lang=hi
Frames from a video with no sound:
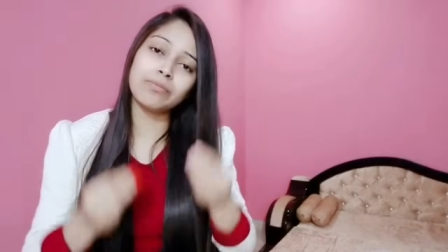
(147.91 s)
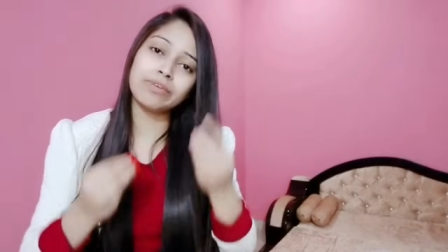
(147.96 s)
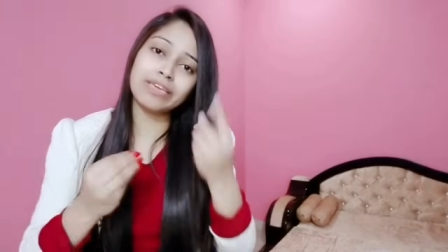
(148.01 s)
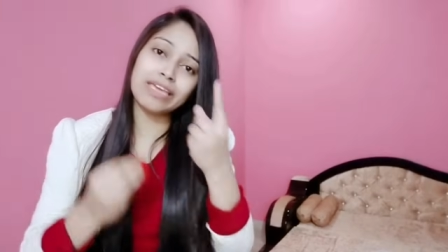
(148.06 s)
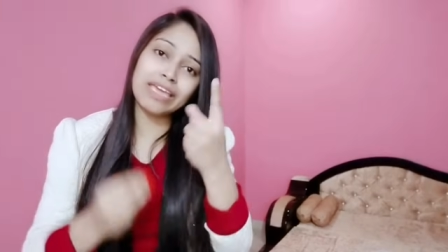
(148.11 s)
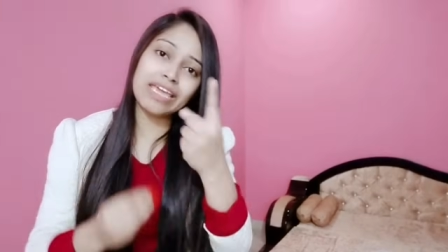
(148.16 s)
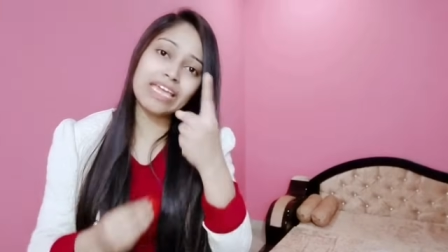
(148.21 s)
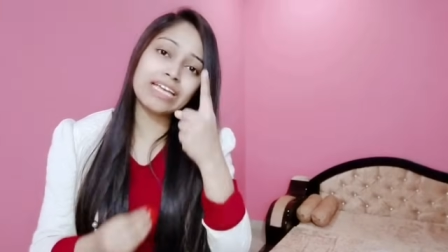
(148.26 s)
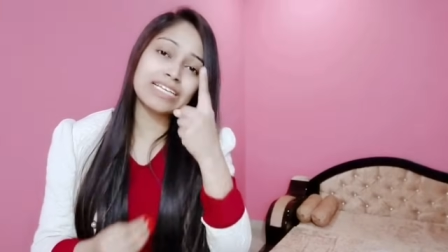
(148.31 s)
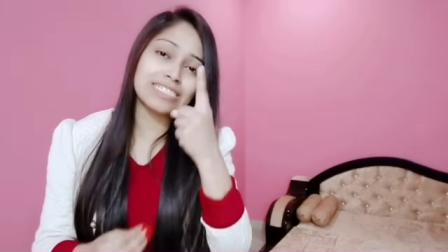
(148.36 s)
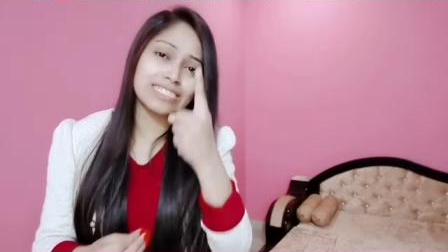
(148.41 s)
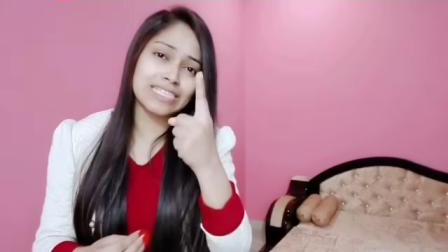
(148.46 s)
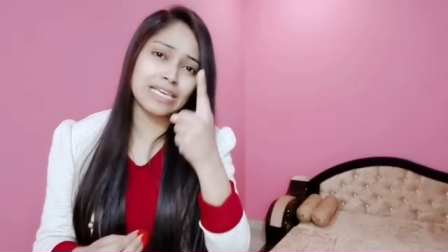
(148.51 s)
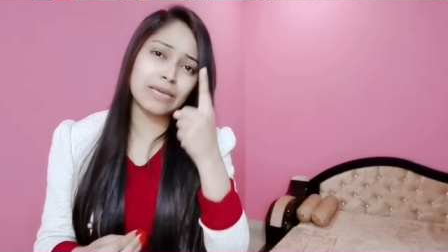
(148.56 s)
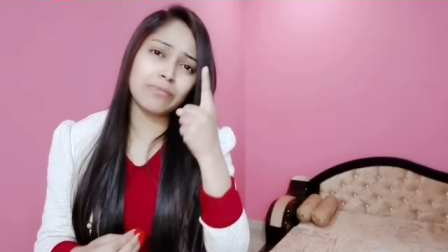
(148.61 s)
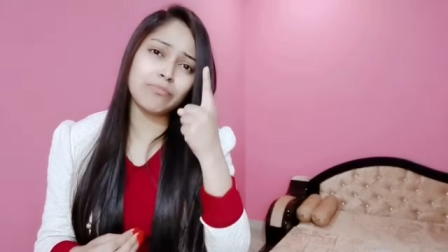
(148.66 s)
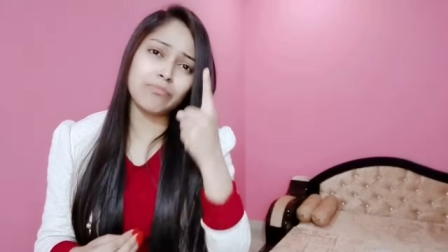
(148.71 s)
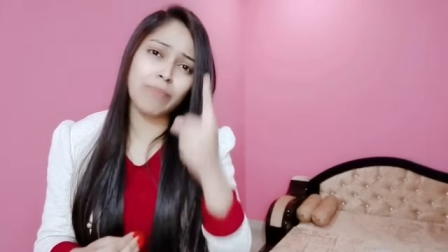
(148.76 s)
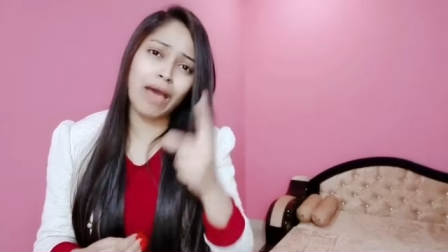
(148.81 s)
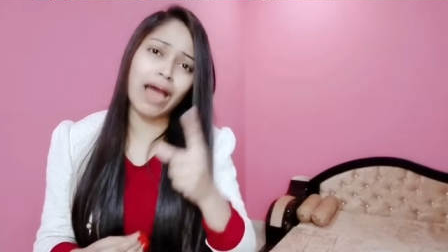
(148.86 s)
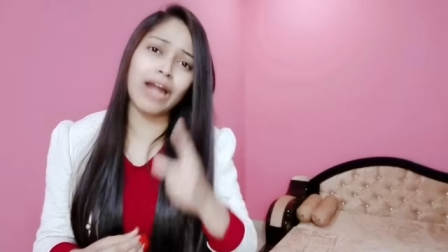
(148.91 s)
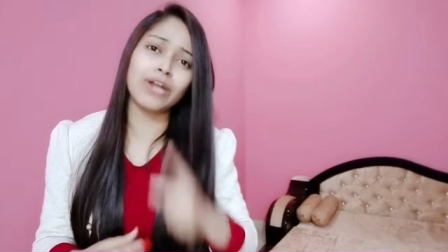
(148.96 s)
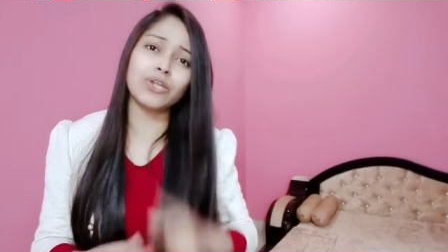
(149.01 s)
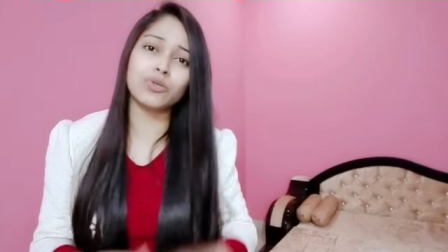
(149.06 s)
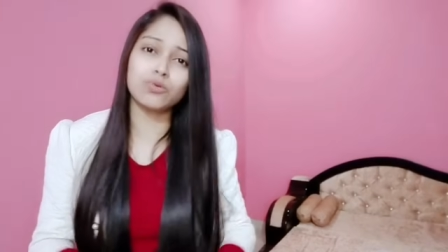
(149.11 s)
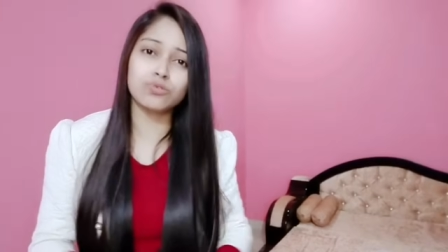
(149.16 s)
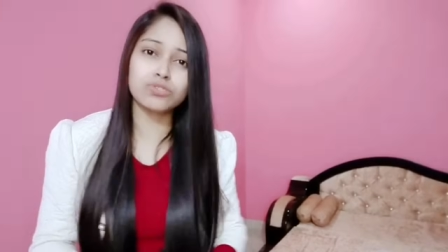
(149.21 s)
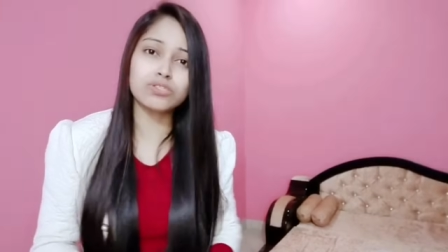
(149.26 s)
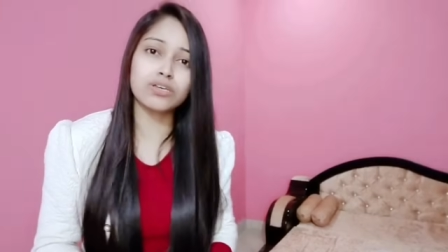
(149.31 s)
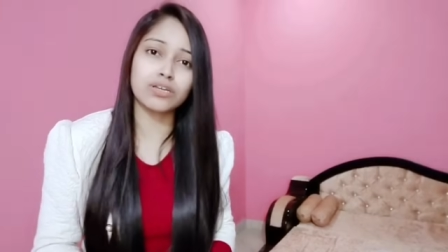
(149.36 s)
भी एक सेम
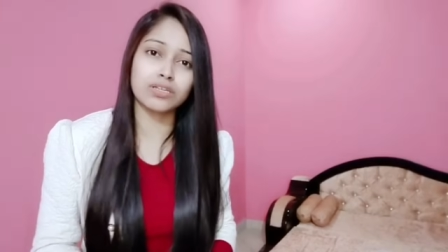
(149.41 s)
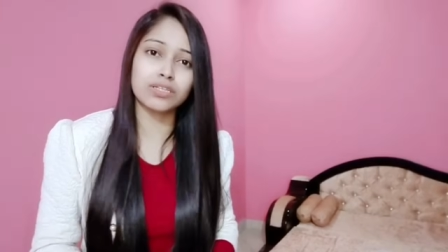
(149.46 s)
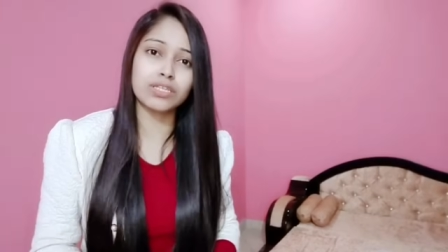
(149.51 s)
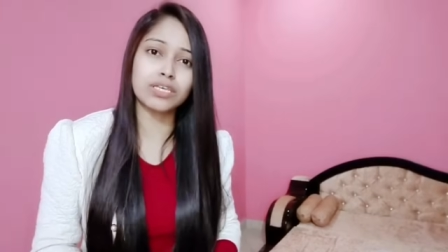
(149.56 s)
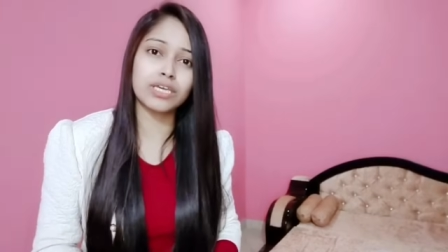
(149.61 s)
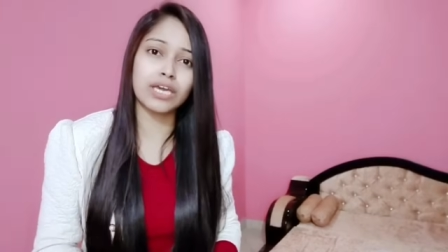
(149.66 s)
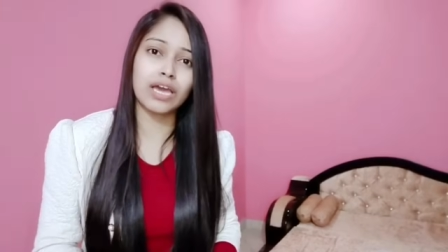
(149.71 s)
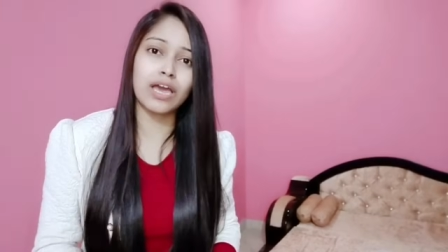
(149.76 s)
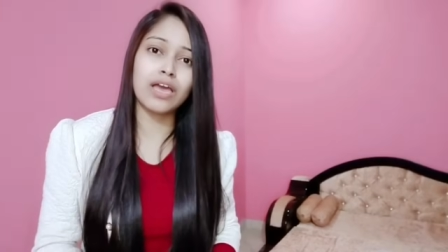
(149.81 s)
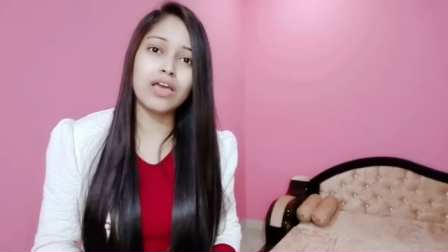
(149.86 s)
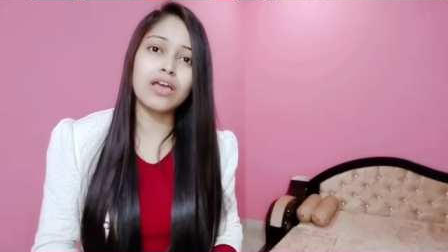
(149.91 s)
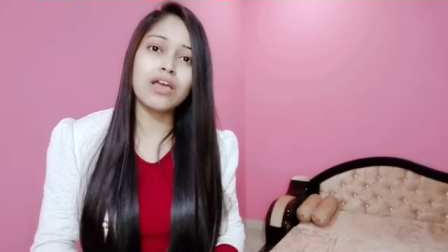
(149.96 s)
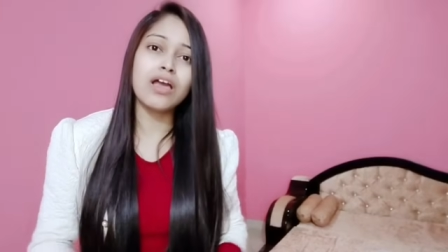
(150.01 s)
पैड यूज़ करती हैं